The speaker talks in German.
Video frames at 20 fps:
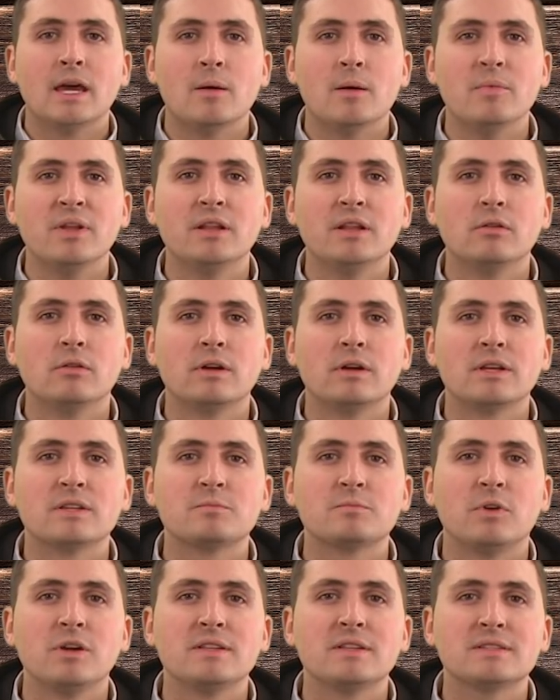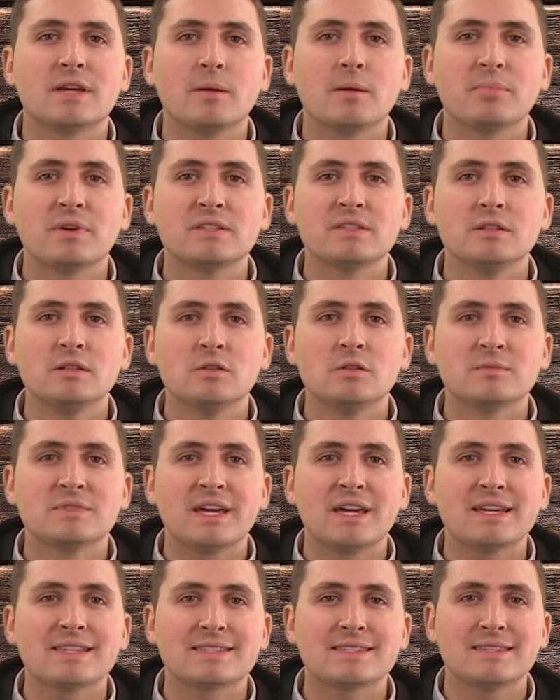Ermittlungen des
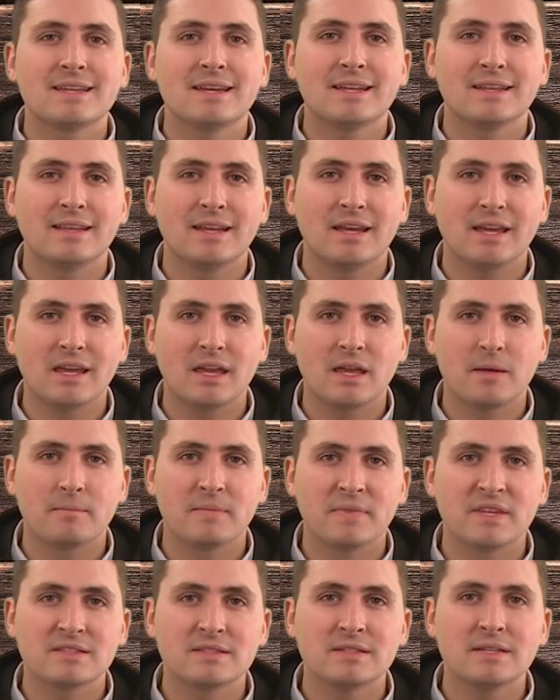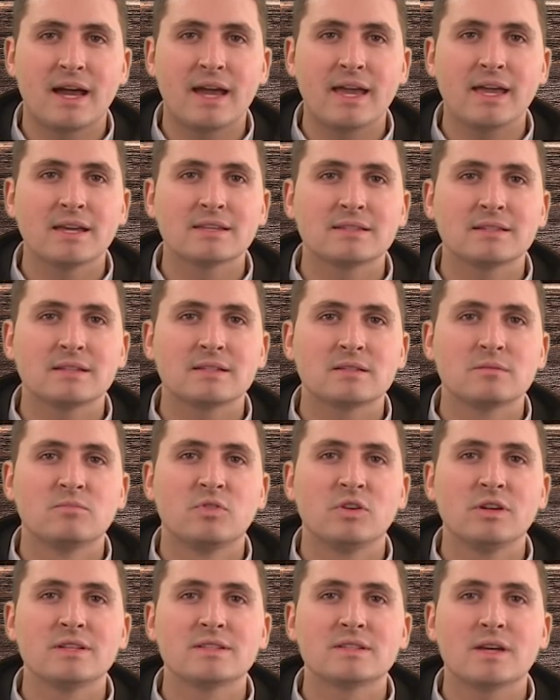Polizeipräsidiums Essen hätten ergeben, dass die eingesetzten
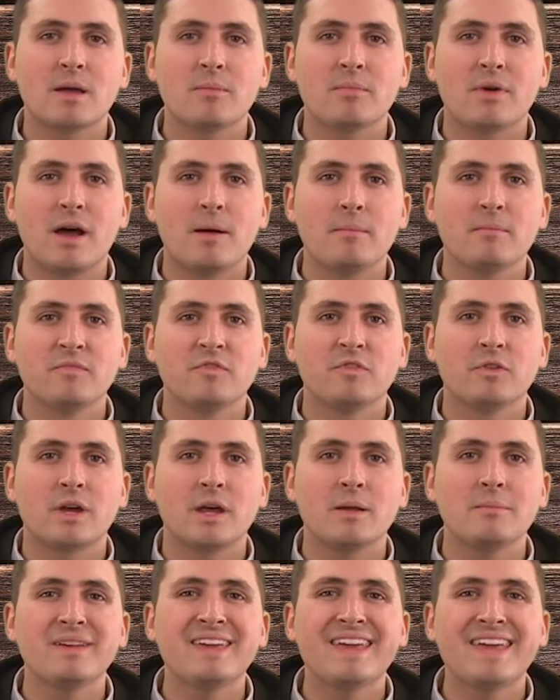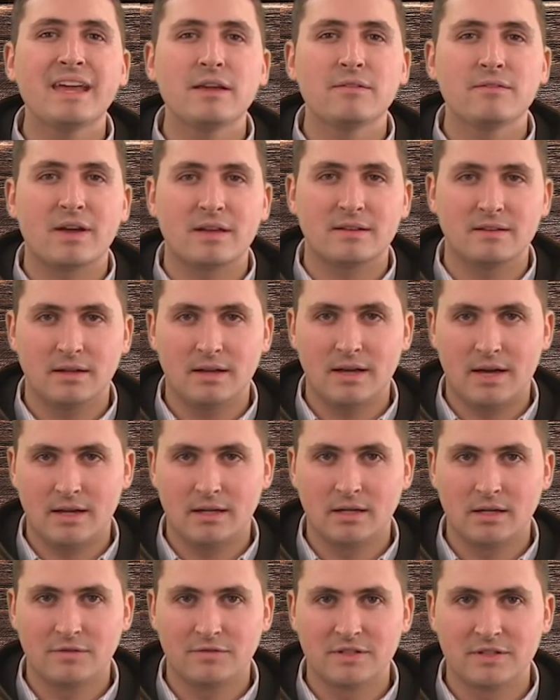Polizeibeamten von einem gegenwärtigen
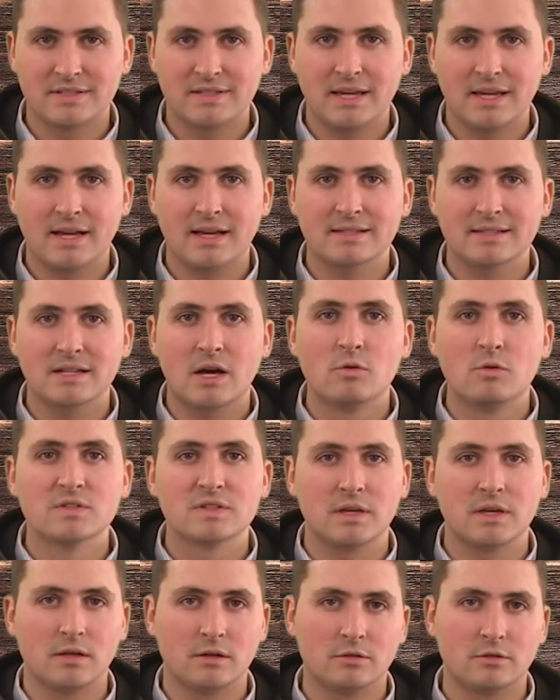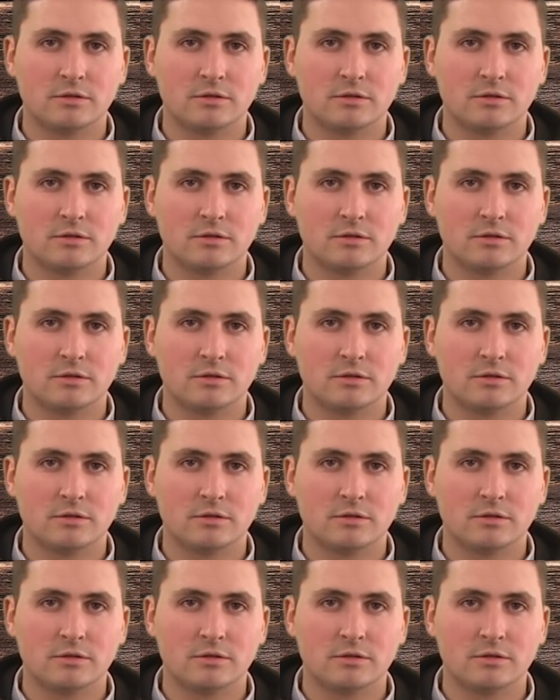Angriff des Jägers ausgehen